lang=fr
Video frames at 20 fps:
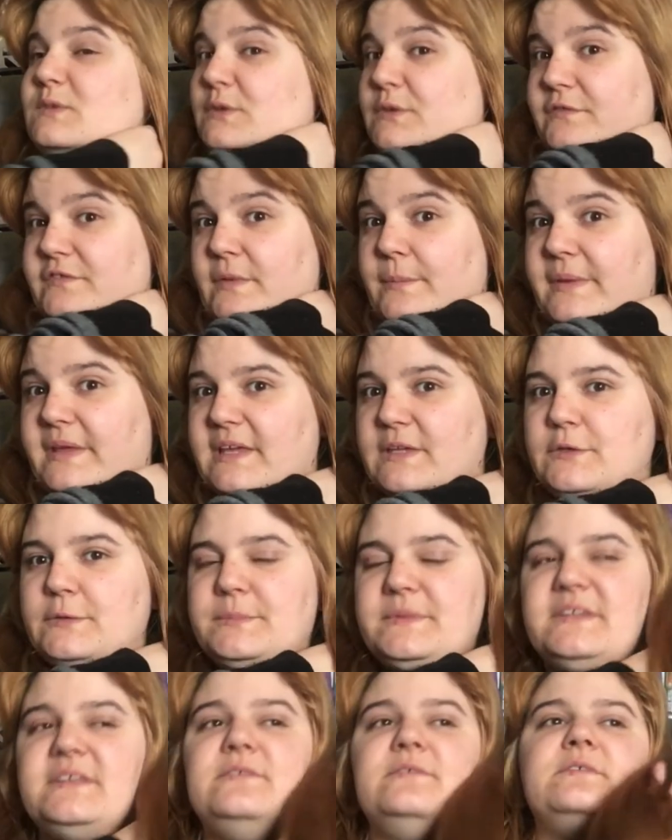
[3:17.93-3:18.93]
une famille
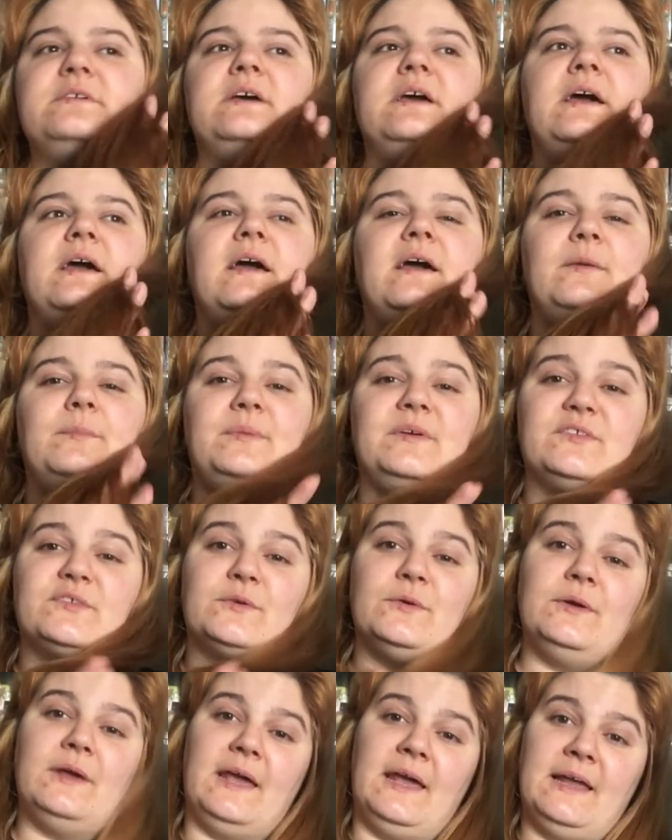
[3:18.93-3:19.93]
adoptive, parce
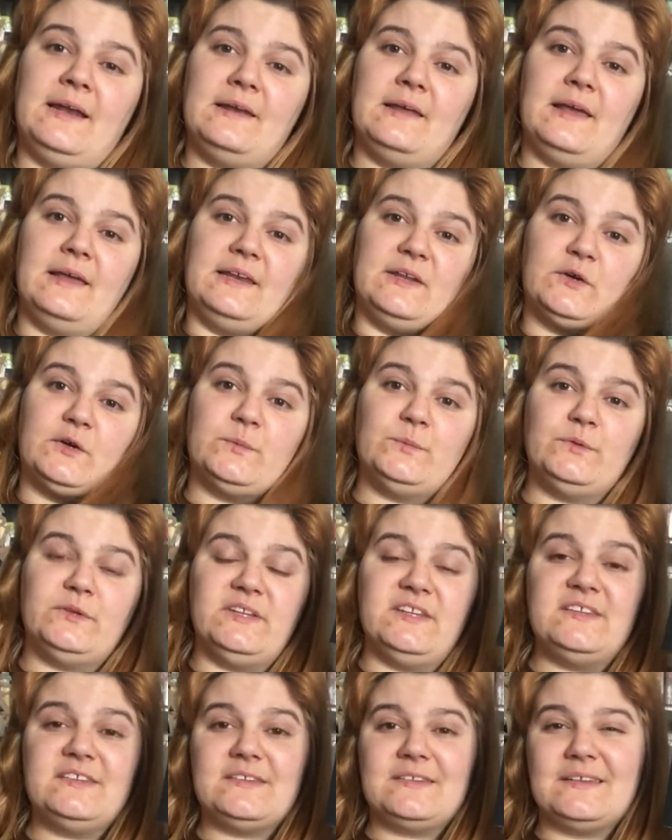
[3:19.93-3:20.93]
que elle, elle est
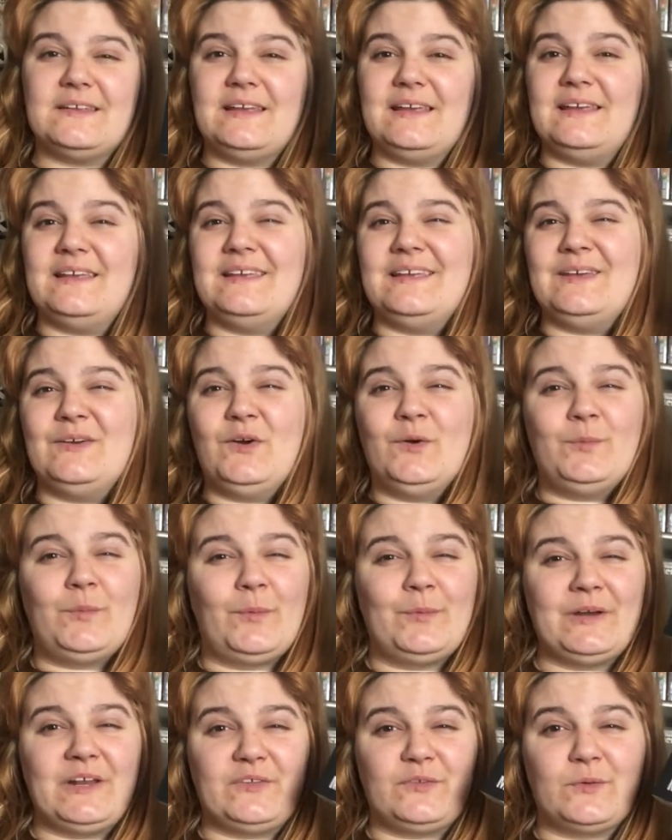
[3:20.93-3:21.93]
communiste et au
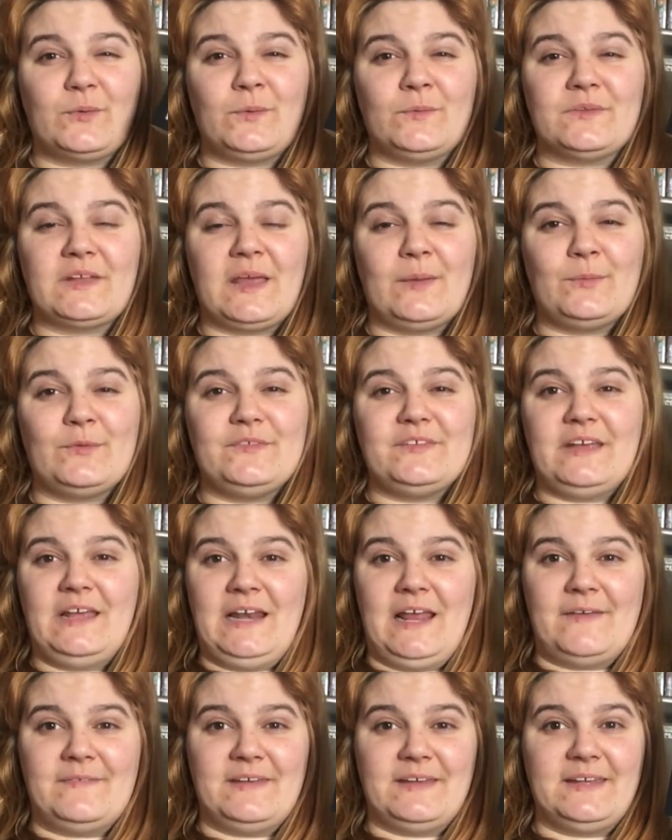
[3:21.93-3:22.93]
moment de la Seconde Guerre
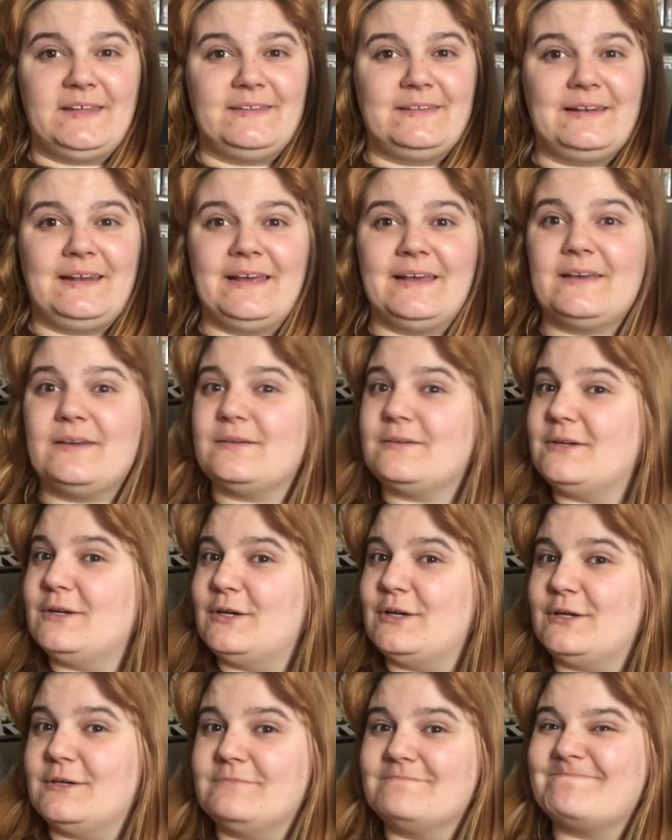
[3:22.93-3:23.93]
mondiale avec Hitler,
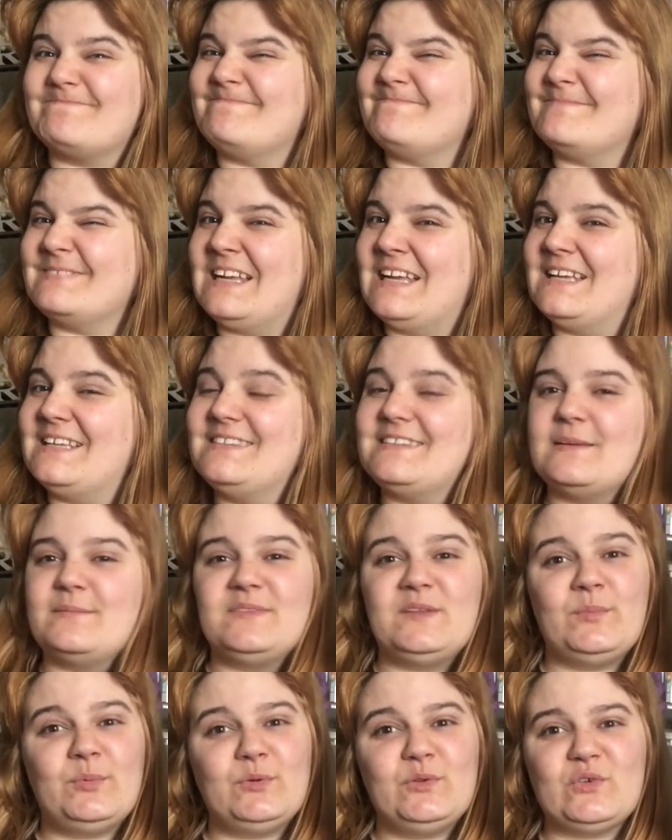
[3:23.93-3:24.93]
c'est un
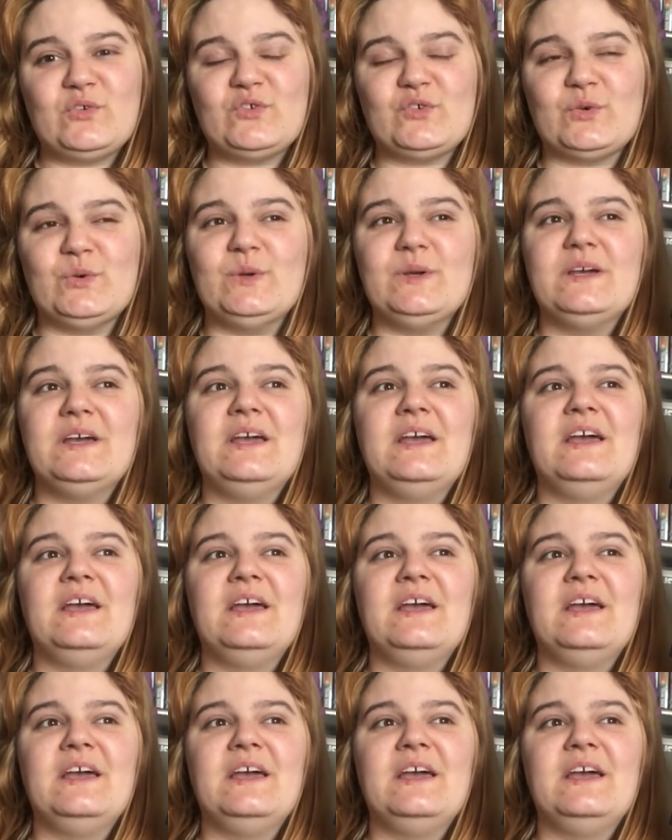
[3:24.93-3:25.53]
petit peu dangereux.